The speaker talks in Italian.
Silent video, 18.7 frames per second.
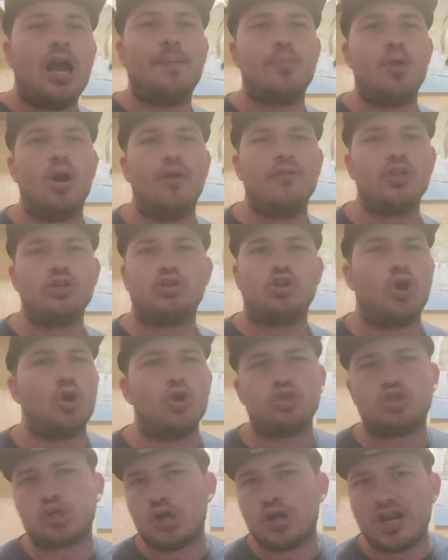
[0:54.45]
Abbiamo vinto
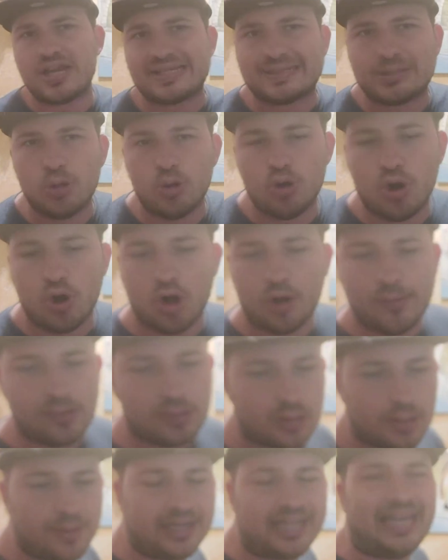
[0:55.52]
contro il nessuno
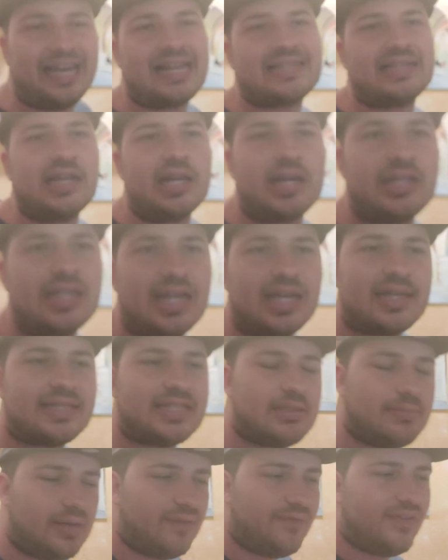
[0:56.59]
comunque perché la Salernitana
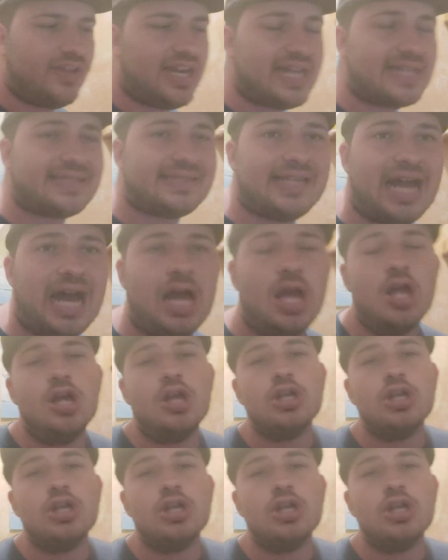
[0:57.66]
insieme al Venezia